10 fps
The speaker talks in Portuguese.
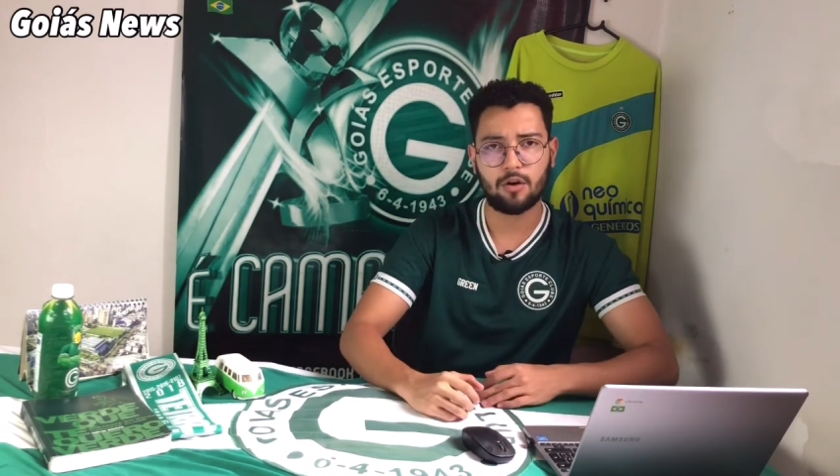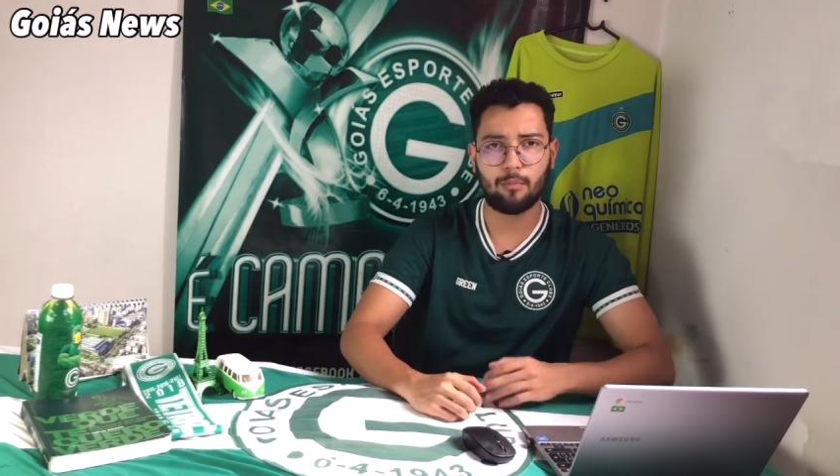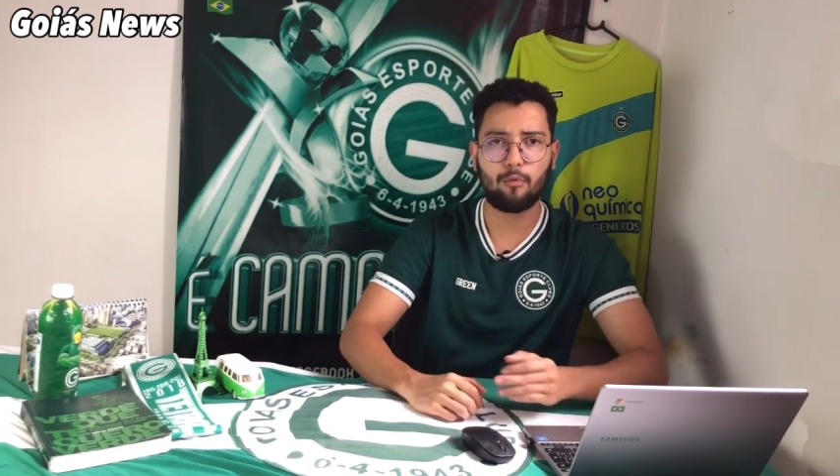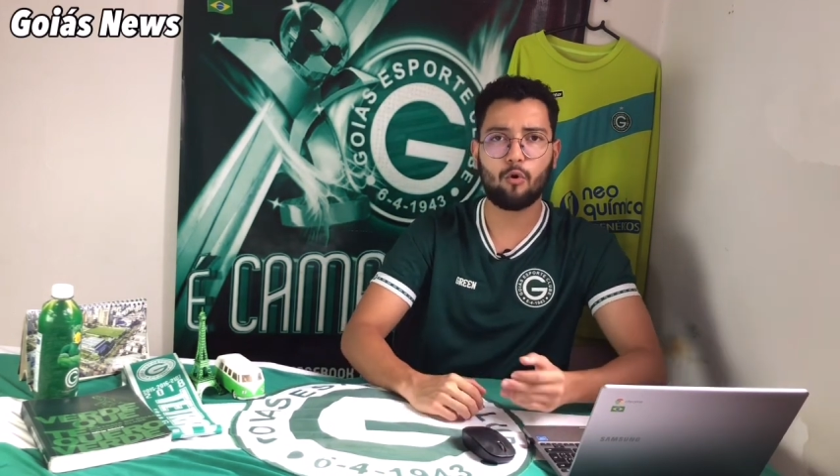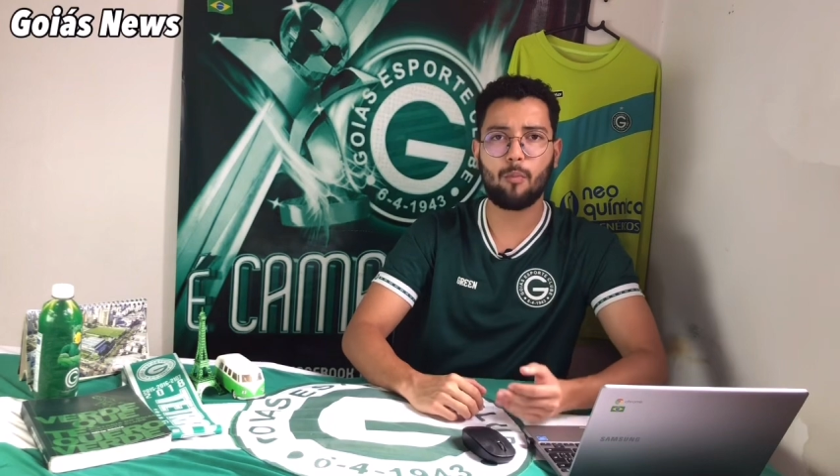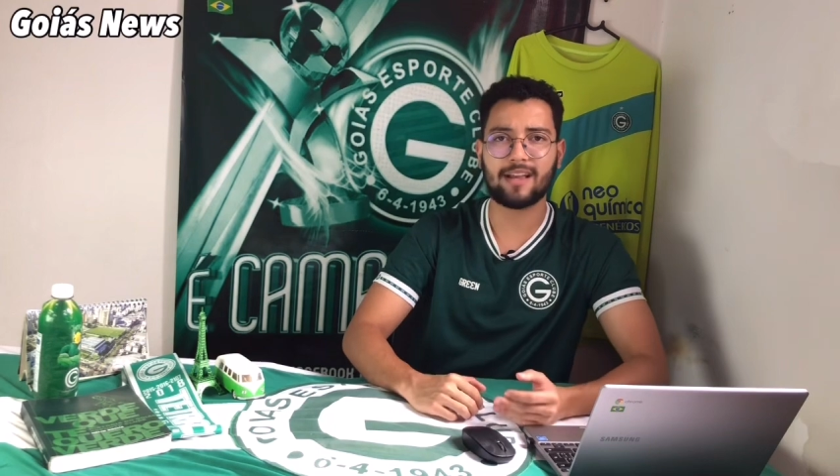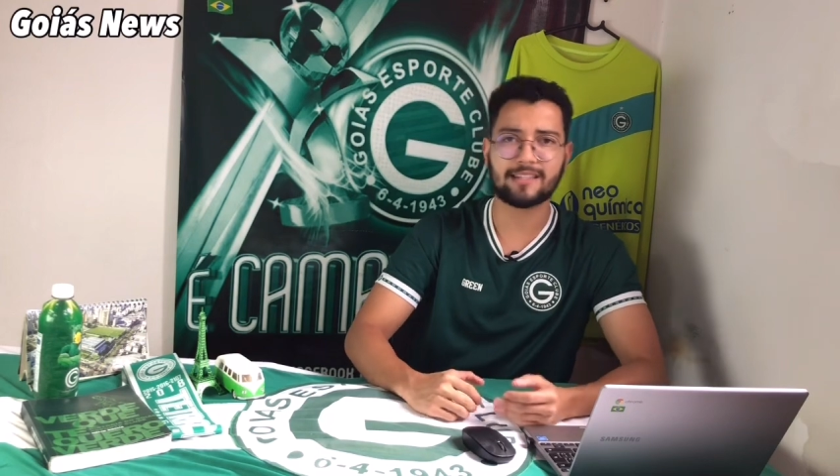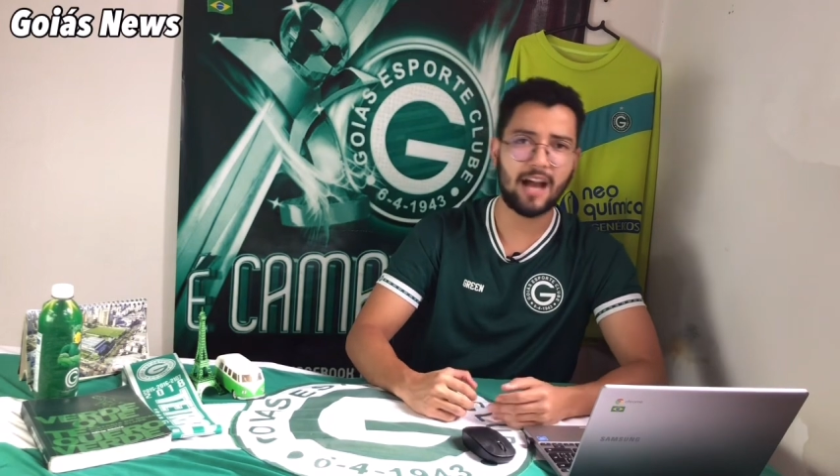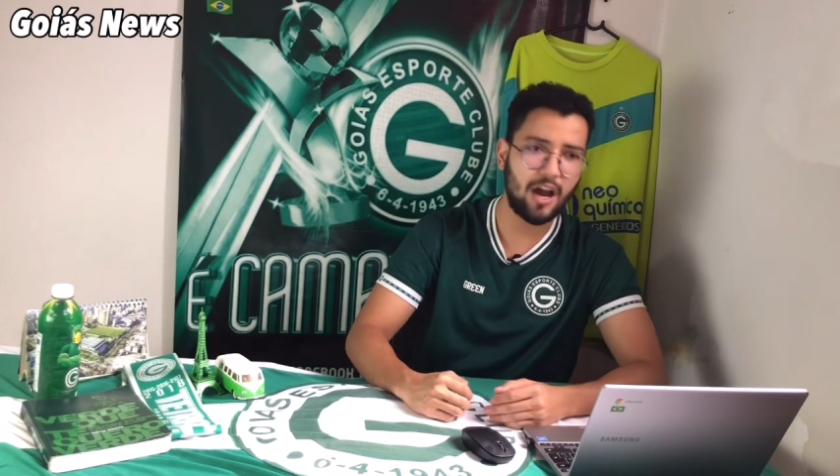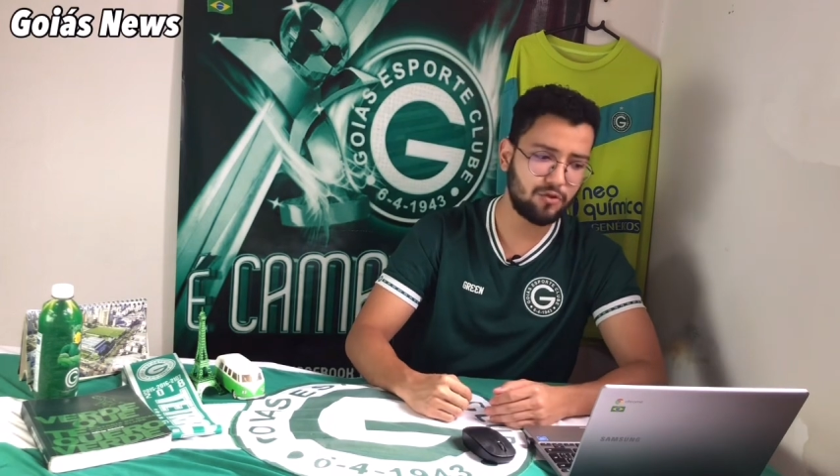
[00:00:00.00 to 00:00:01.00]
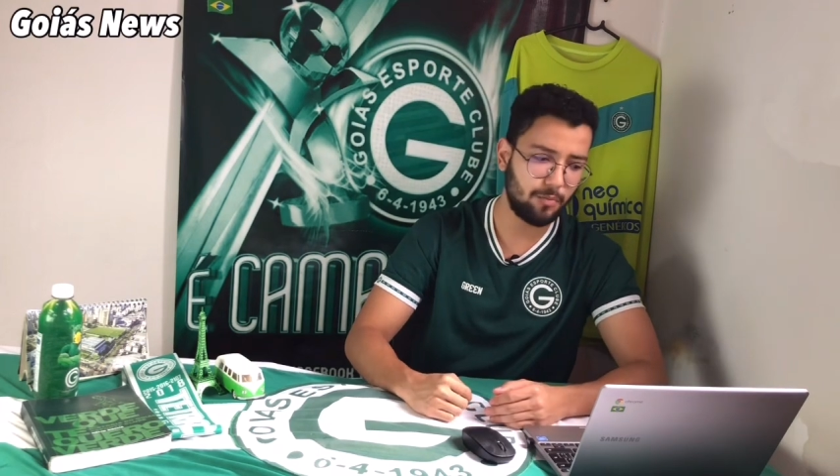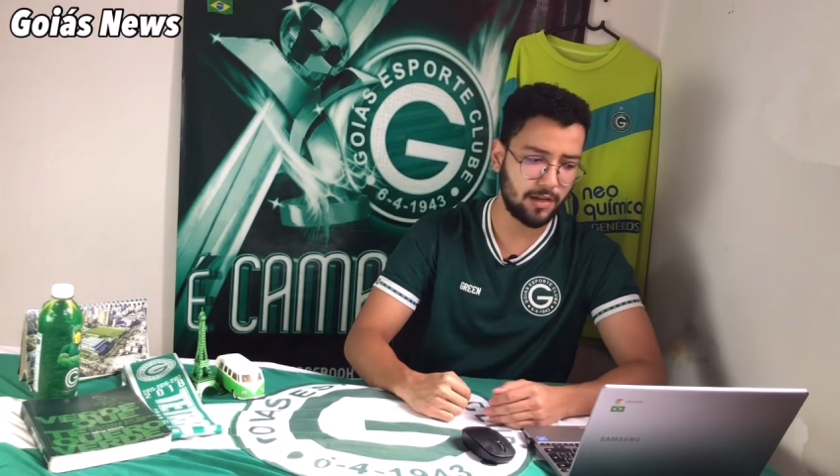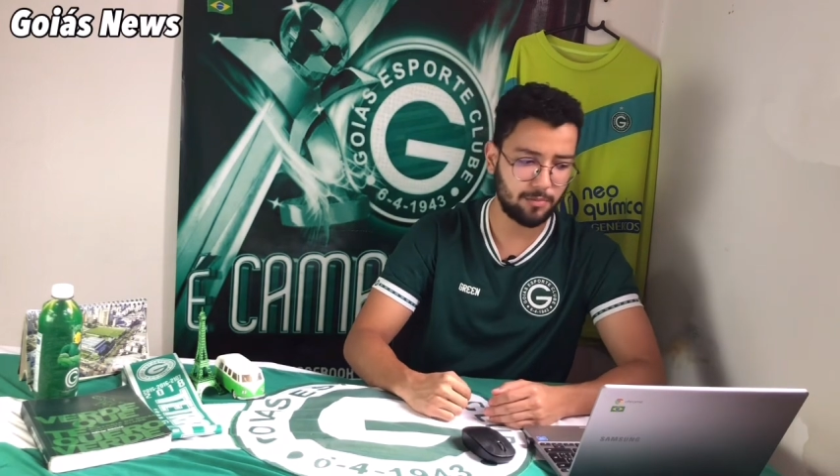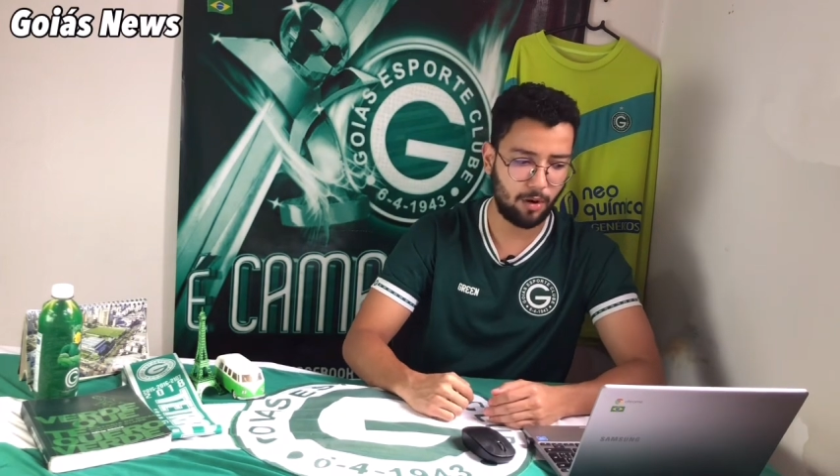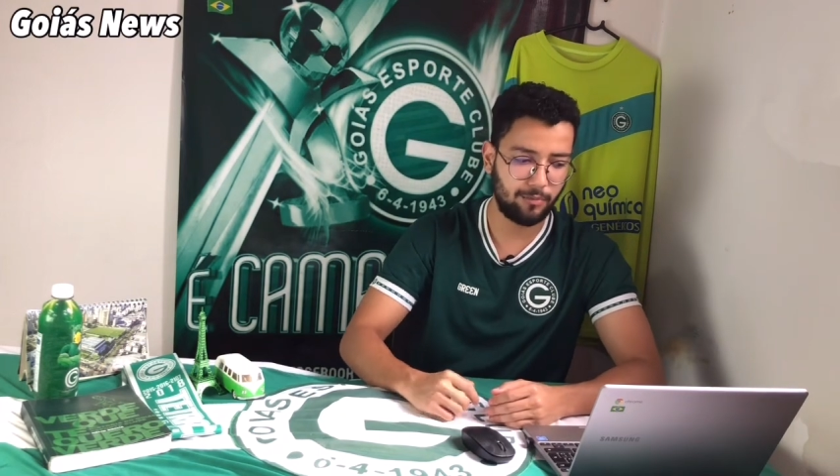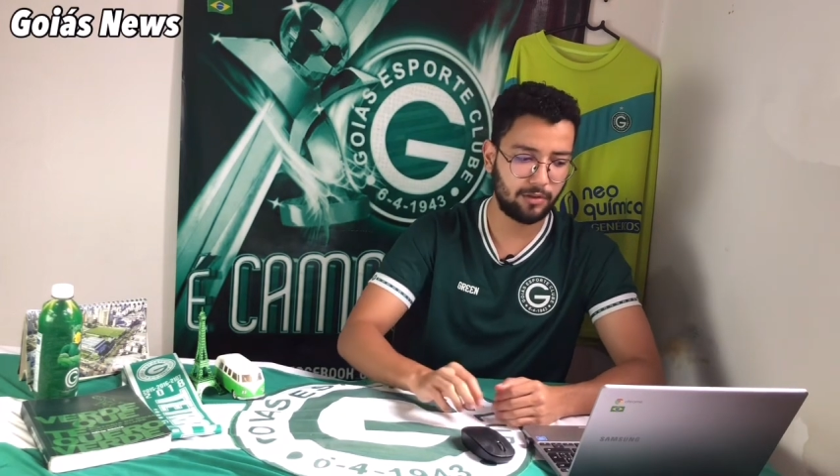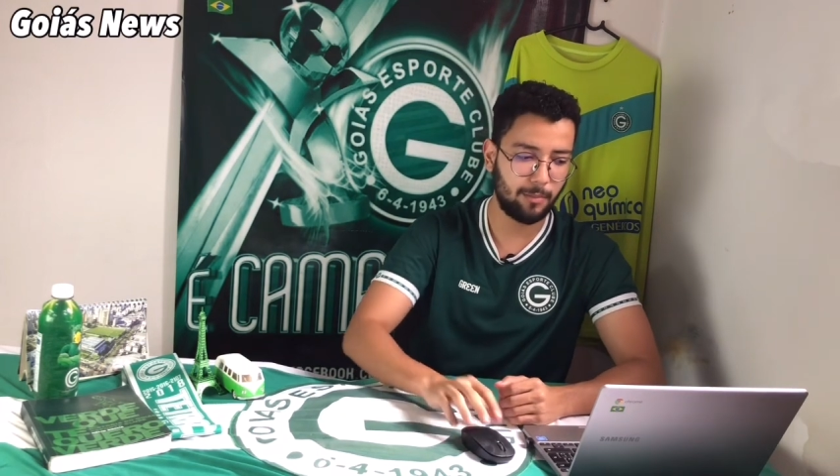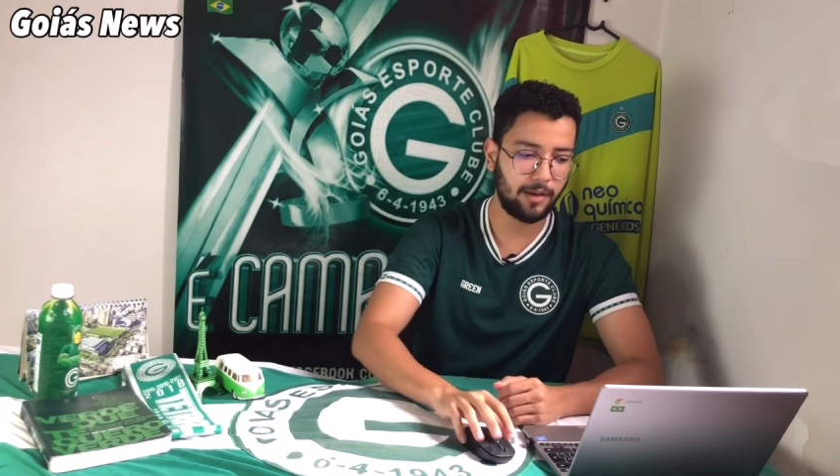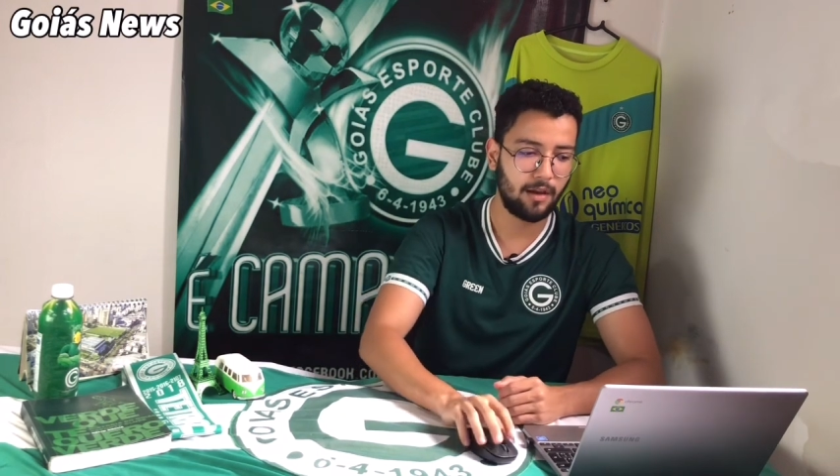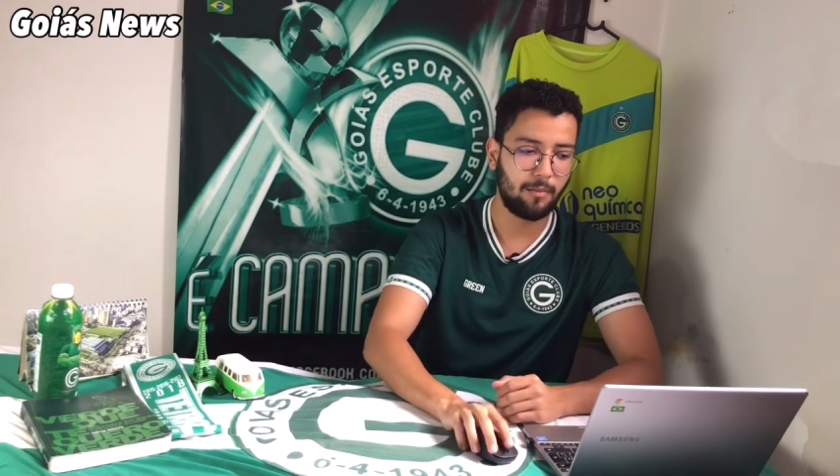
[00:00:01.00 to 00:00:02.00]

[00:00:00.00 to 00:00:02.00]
um pouco mais ágil, mais móvel também,